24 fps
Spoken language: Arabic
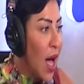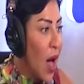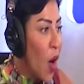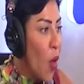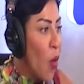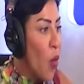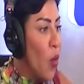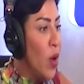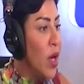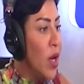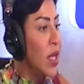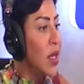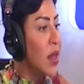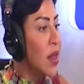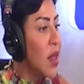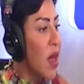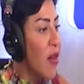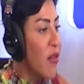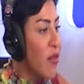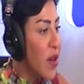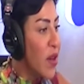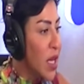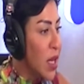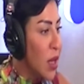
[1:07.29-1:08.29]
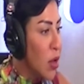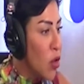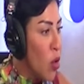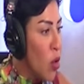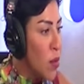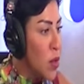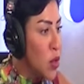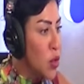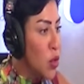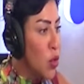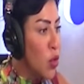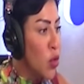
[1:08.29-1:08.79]
واللي تضافرت اليوم
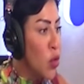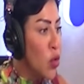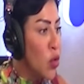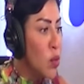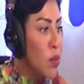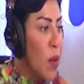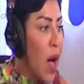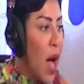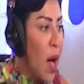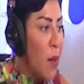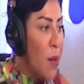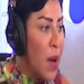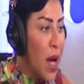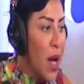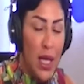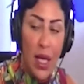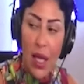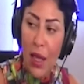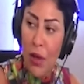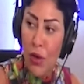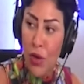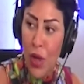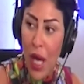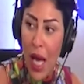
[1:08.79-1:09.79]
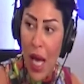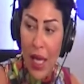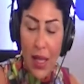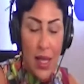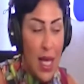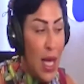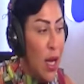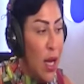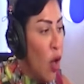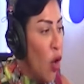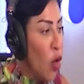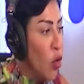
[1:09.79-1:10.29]
الجهود مع بقية الجهات
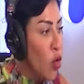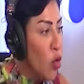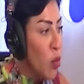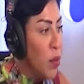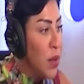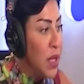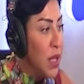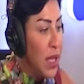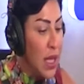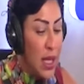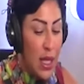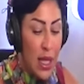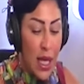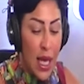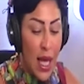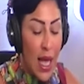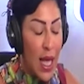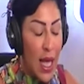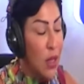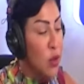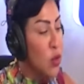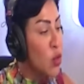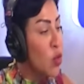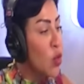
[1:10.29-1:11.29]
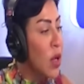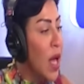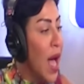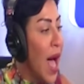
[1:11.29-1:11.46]
الحكومية ليعطونا